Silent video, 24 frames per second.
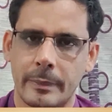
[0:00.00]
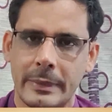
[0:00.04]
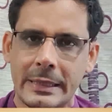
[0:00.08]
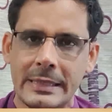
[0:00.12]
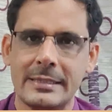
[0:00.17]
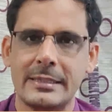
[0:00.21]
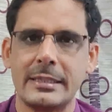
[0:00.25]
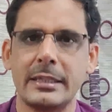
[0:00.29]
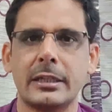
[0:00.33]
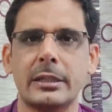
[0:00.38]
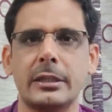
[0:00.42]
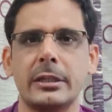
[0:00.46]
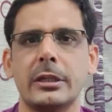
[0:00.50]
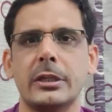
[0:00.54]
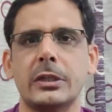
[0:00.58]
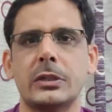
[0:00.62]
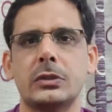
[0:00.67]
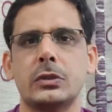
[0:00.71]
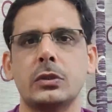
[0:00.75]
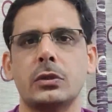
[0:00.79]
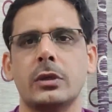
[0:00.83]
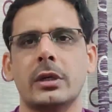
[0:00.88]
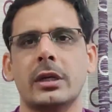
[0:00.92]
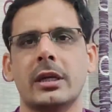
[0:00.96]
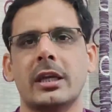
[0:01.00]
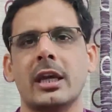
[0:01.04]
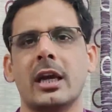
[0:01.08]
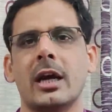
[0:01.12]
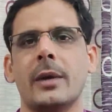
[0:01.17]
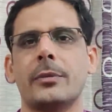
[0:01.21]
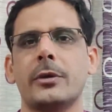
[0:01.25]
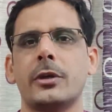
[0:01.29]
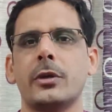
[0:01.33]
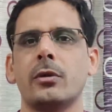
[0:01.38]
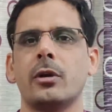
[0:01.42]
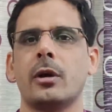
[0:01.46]
बेसिक नीड्स जो हैं कि
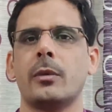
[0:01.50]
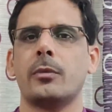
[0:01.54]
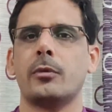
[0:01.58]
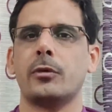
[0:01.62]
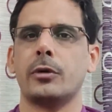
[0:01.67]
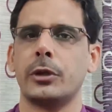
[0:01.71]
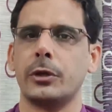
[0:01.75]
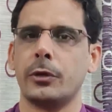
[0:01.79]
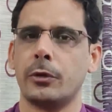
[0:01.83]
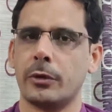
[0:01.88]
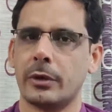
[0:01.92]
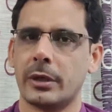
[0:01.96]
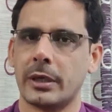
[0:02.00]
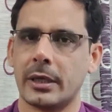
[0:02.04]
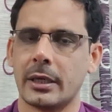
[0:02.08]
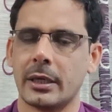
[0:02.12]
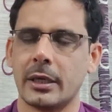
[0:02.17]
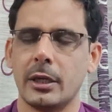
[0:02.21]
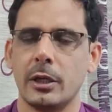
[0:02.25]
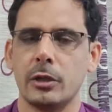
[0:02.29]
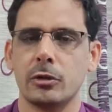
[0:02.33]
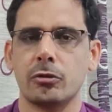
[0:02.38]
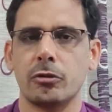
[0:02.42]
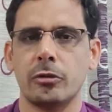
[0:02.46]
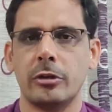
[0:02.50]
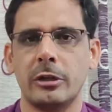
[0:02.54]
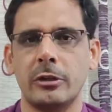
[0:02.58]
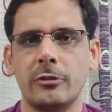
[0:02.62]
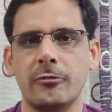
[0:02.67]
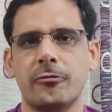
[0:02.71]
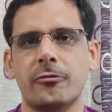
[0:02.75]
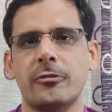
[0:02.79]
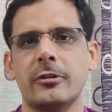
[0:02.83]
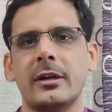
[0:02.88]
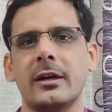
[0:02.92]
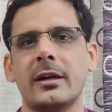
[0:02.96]
आपकी वहाँ पूरी हो रही हैं तो
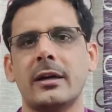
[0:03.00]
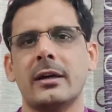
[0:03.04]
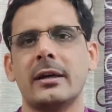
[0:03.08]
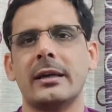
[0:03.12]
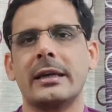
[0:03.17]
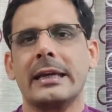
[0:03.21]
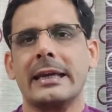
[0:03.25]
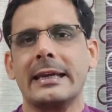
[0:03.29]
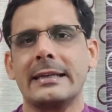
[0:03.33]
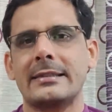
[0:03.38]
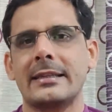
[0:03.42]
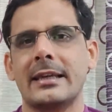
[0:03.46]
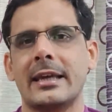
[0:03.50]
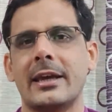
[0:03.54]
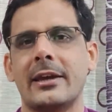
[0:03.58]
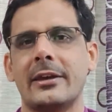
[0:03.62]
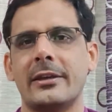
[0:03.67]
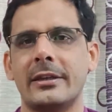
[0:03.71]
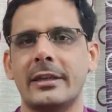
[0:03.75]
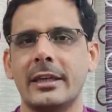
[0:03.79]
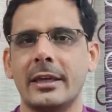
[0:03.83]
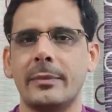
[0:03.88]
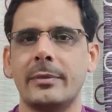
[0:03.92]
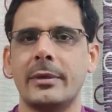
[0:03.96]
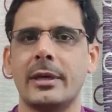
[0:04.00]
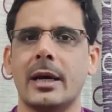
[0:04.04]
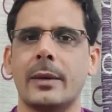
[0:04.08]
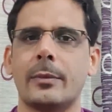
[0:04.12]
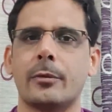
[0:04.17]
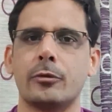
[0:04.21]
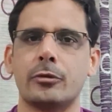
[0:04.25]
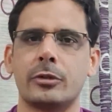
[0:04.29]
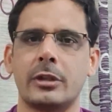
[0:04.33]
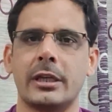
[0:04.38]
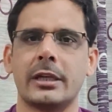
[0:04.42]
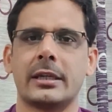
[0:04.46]
इंफ्रा कैसा है ये भी
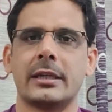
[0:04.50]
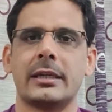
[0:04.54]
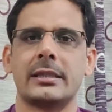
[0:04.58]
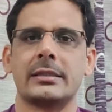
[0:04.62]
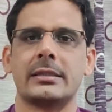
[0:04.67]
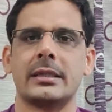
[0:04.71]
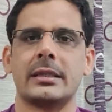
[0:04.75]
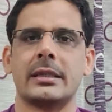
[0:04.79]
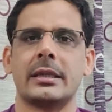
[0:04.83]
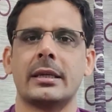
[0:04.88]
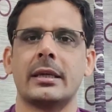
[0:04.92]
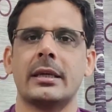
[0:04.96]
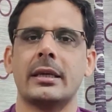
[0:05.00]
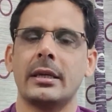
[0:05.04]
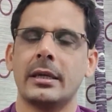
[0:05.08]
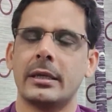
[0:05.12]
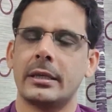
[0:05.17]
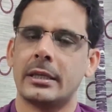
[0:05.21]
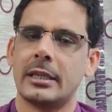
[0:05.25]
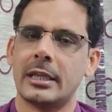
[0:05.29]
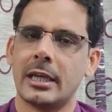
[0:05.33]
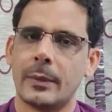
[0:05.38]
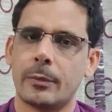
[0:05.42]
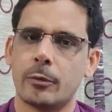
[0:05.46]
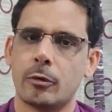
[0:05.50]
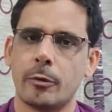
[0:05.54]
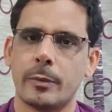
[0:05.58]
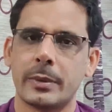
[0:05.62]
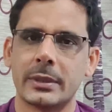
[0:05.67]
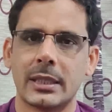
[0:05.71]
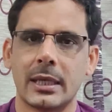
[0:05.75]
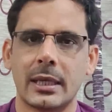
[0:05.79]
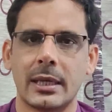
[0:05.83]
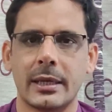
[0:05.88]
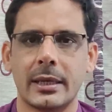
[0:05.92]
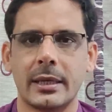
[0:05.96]
आपको देखना चाहिए ये आपको
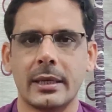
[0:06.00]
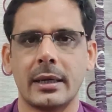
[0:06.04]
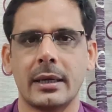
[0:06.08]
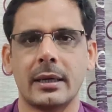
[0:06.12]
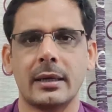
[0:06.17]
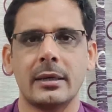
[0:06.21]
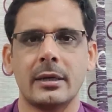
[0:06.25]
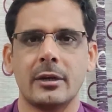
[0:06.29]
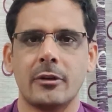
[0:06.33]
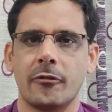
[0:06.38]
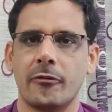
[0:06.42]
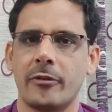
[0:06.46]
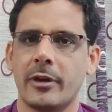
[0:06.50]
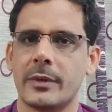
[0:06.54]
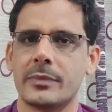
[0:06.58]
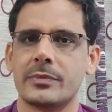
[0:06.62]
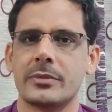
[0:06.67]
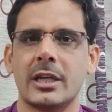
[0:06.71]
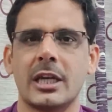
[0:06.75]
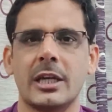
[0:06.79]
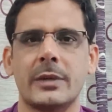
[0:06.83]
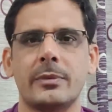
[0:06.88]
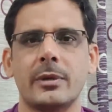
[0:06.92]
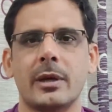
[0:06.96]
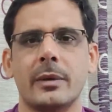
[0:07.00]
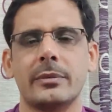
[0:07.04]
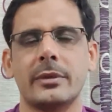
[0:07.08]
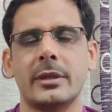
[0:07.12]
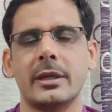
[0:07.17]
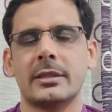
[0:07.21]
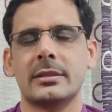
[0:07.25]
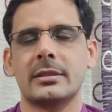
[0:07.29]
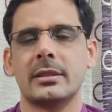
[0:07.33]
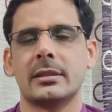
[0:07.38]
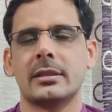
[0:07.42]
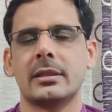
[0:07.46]
पता लगेगा वेबसाइट पे आप
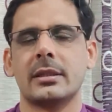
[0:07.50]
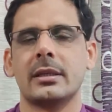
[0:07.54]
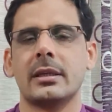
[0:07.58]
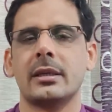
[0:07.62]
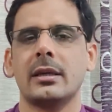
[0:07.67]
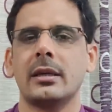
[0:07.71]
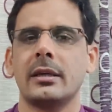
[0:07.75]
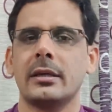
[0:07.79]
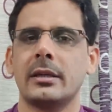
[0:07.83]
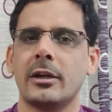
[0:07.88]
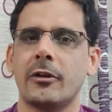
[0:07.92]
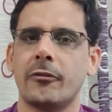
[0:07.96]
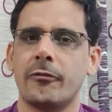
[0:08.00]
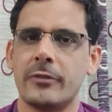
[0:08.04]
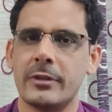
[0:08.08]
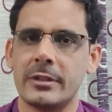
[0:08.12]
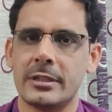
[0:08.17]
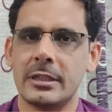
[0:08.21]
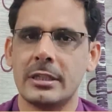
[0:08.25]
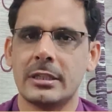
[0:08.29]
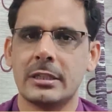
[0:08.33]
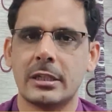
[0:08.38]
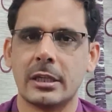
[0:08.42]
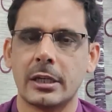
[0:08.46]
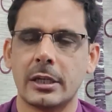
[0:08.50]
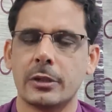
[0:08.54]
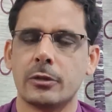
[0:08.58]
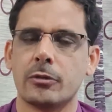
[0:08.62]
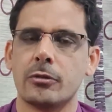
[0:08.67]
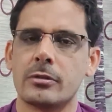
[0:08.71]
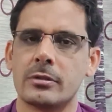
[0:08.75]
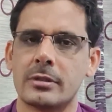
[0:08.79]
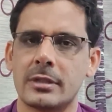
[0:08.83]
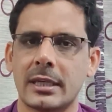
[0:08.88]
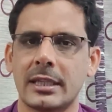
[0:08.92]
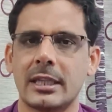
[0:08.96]
देख सकते हैं या विजिट करें
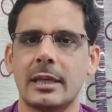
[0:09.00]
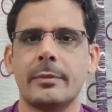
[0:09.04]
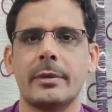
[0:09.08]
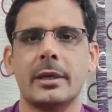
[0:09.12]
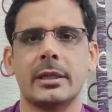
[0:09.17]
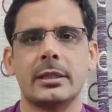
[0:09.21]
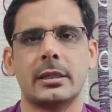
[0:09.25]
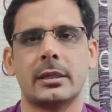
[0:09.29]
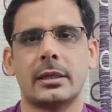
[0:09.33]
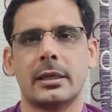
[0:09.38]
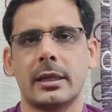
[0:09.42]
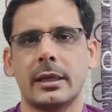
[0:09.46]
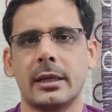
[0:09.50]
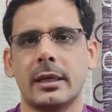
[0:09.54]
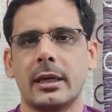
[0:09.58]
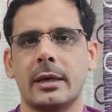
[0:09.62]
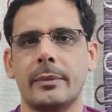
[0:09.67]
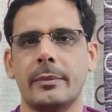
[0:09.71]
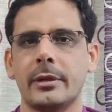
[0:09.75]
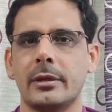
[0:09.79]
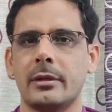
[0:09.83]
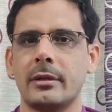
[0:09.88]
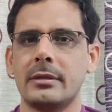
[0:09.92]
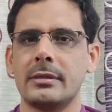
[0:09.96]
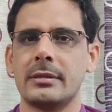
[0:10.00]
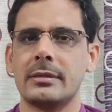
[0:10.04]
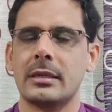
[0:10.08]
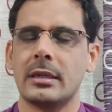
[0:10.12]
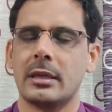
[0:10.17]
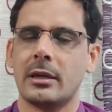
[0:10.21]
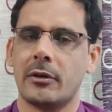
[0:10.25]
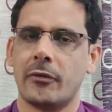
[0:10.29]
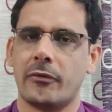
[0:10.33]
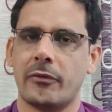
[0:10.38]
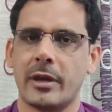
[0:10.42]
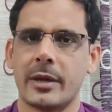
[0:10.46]
तो ज़्यादा बेहतर रहेगा बिकॉज
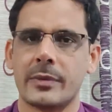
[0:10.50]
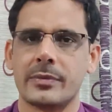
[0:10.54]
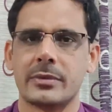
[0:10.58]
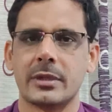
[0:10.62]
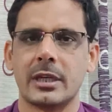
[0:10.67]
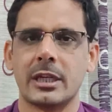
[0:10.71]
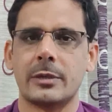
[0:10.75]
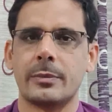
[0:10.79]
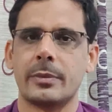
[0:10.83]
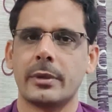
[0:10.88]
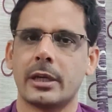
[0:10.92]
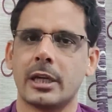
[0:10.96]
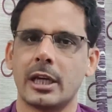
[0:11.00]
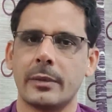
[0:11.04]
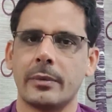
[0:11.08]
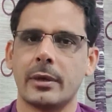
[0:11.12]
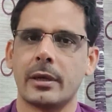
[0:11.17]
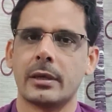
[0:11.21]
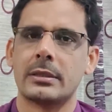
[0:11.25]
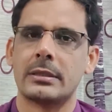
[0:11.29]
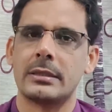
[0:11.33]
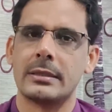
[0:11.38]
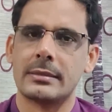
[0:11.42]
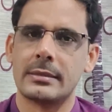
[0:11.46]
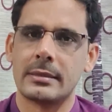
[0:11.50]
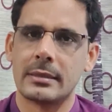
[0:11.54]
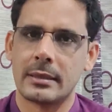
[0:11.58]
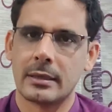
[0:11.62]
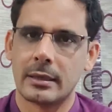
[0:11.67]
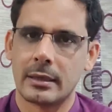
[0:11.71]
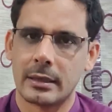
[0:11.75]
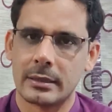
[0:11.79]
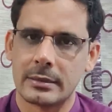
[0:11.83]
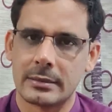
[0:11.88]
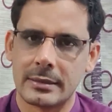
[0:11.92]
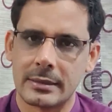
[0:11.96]
वेबसाइट पे कई बार चीज़ें
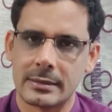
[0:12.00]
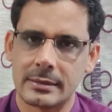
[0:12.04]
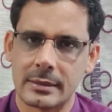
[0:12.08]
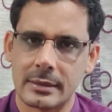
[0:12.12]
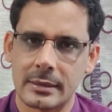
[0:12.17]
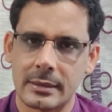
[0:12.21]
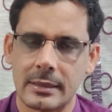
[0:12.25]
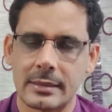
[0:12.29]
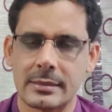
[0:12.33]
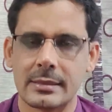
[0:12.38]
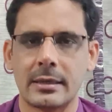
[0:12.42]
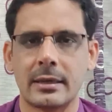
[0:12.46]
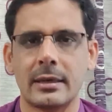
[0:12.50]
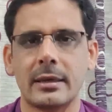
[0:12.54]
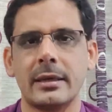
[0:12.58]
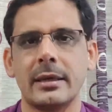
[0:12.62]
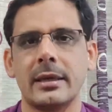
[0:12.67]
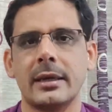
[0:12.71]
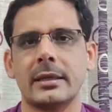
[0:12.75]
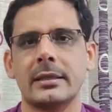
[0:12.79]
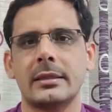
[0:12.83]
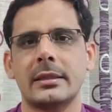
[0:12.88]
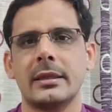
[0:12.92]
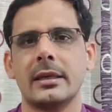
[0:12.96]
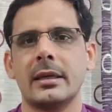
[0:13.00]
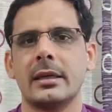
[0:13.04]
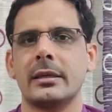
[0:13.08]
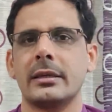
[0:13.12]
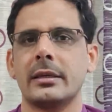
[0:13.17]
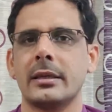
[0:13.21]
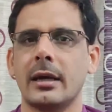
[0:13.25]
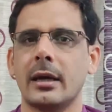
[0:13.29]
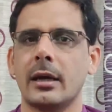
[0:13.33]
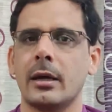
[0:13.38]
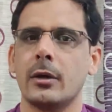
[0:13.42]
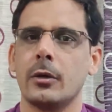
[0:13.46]
अच्छे से नज़र नहीं आती हैं
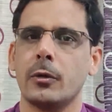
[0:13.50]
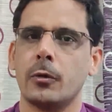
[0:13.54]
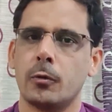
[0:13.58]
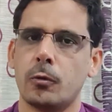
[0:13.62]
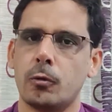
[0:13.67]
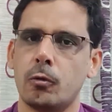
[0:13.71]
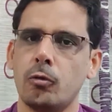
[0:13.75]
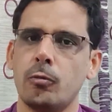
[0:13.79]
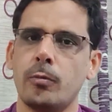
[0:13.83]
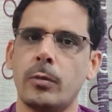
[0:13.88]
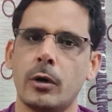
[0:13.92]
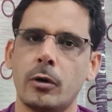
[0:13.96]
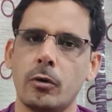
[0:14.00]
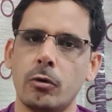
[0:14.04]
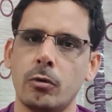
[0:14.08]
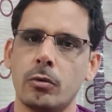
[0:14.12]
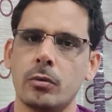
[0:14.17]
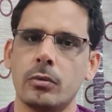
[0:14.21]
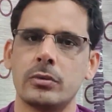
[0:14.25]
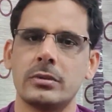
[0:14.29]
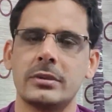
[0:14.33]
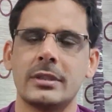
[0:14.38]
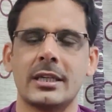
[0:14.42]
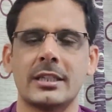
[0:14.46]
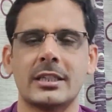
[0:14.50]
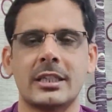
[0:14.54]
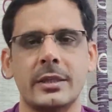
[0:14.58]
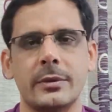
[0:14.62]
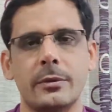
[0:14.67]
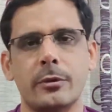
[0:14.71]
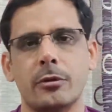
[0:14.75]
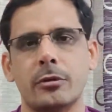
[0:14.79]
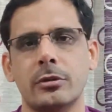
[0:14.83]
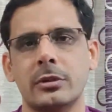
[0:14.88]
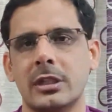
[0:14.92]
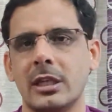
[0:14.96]
या हु
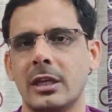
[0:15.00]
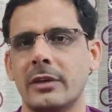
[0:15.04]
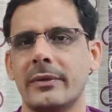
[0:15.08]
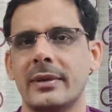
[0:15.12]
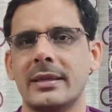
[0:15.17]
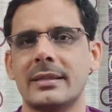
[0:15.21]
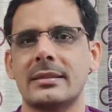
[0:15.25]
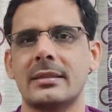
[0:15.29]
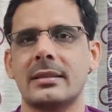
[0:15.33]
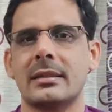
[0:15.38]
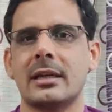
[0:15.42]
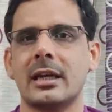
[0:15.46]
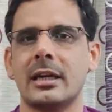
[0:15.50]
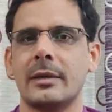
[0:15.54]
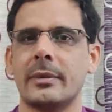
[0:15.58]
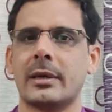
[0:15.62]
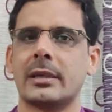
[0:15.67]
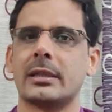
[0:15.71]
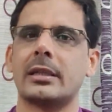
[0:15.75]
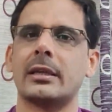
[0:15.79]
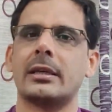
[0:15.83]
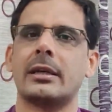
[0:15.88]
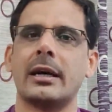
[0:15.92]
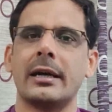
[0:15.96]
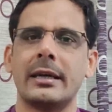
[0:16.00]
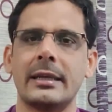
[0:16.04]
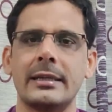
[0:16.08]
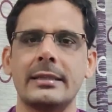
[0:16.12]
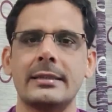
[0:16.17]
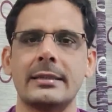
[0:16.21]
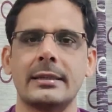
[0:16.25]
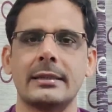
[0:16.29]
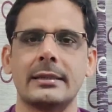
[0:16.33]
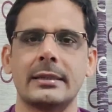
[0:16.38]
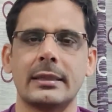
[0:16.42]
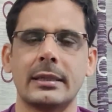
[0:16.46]
जैसी वो होती हैं वैसी कई बार दिखाई
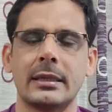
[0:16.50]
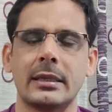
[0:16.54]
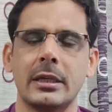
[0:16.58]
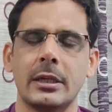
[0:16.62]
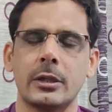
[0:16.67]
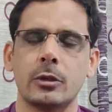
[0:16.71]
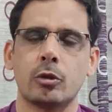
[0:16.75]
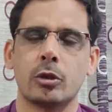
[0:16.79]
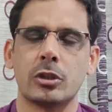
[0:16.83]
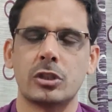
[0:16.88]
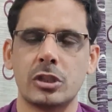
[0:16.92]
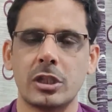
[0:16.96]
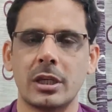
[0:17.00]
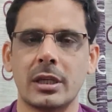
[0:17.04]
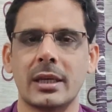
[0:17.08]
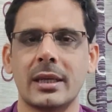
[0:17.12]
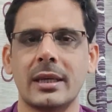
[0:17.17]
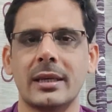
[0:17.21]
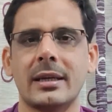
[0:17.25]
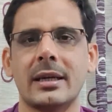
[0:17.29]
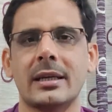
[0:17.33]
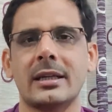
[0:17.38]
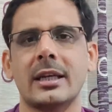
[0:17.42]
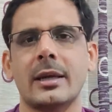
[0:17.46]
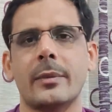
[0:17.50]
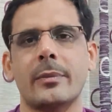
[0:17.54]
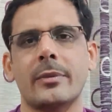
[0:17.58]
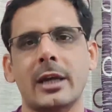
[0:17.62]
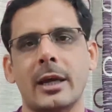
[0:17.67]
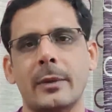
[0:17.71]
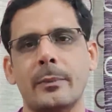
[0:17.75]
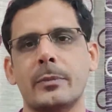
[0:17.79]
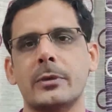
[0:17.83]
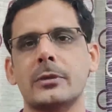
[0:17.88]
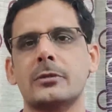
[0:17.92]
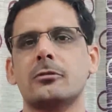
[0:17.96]
नहीं जाती हैं तो अच्छा रहेगा कि आप
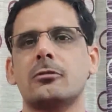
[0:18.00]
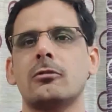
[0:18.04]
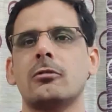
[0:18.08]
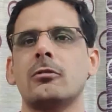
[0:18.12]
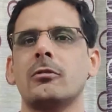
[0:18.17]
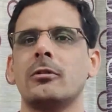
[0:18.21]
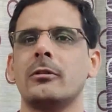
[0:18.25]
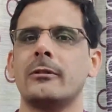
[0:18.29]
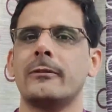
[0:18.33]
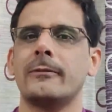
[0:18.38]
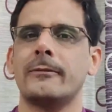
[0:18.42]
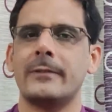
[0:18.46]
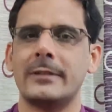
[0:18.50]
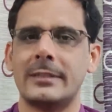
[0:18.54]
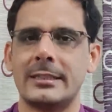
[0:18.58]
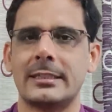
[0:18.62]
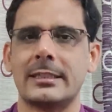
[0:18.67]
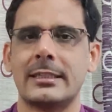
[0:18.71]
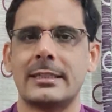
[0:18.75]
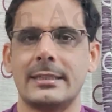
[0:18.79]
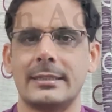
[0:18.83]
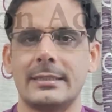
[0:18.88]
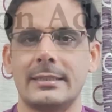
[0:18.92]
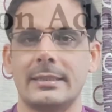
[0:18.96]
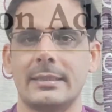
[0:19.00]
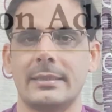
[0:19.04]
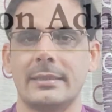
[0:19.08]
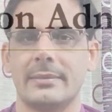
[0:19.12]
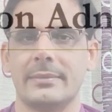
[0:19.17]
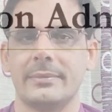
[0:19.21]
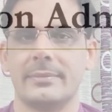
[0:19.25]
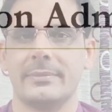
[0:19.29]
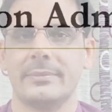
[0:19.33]
कैंपस को विजिट कीजिए